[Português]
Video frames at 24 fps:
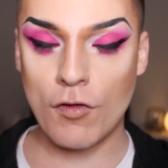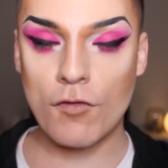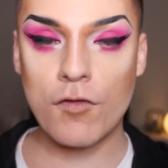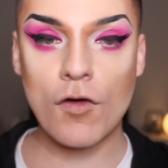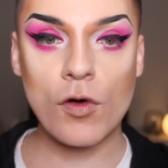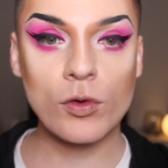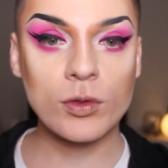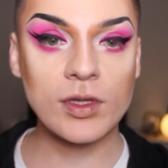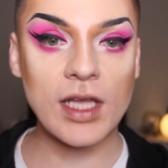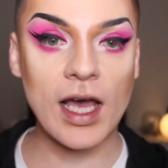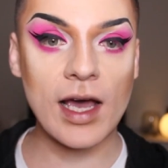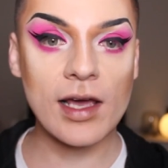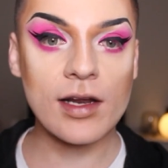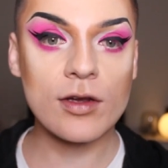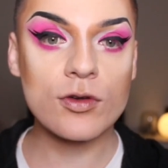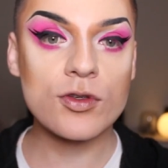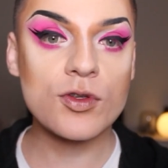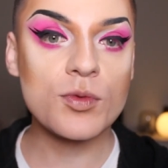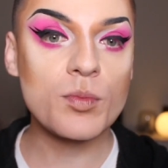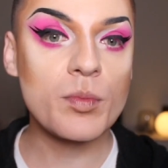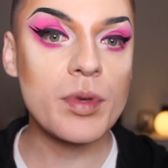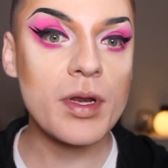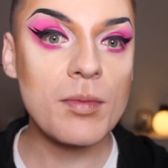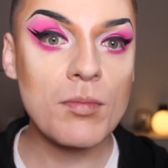Vou voltar
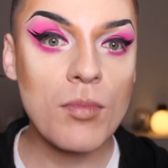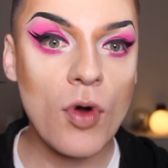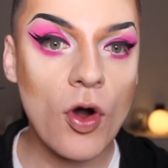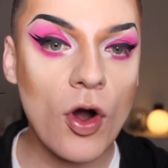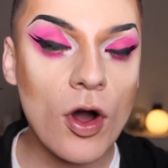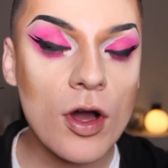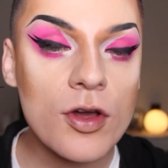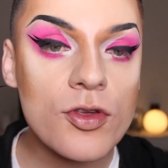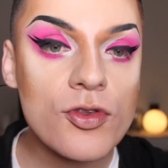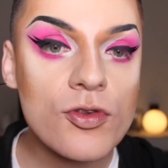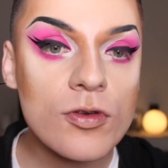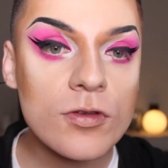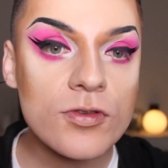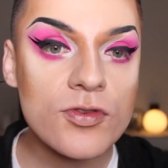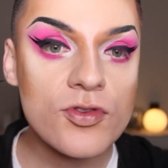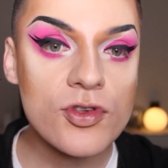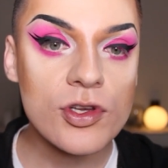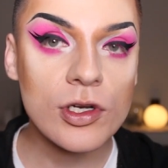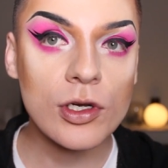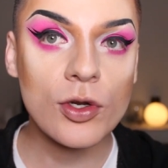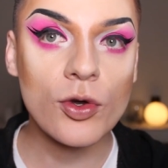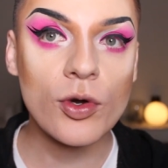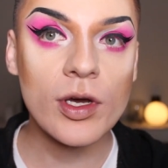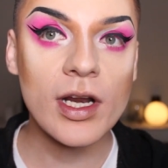aos primórdios
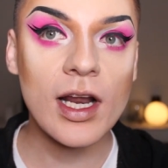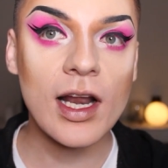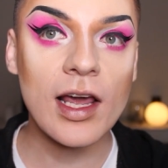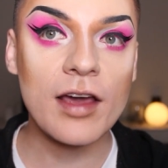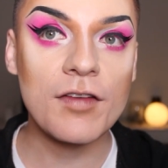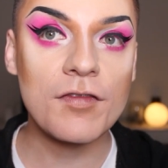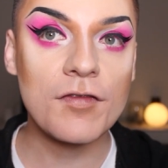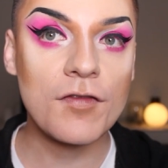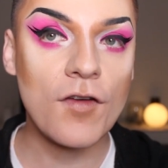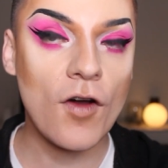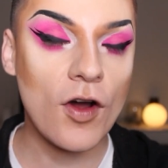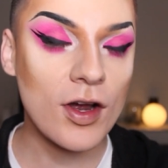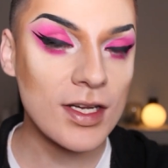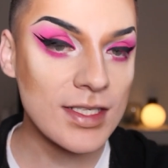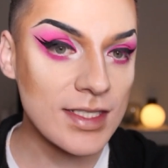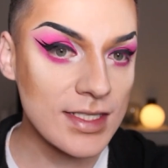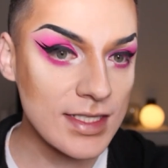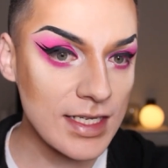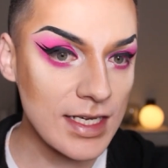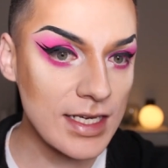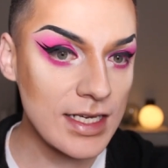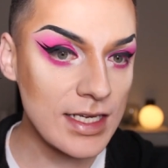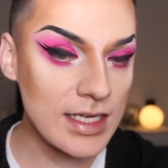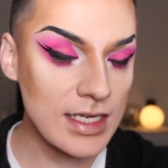de Lorelai
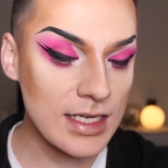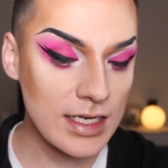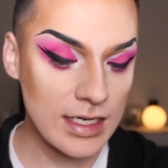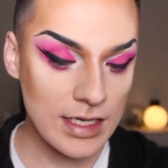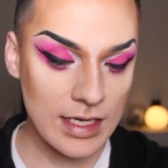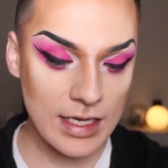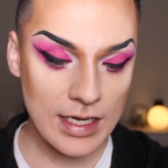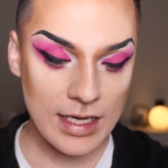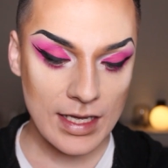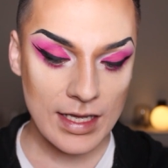Fox e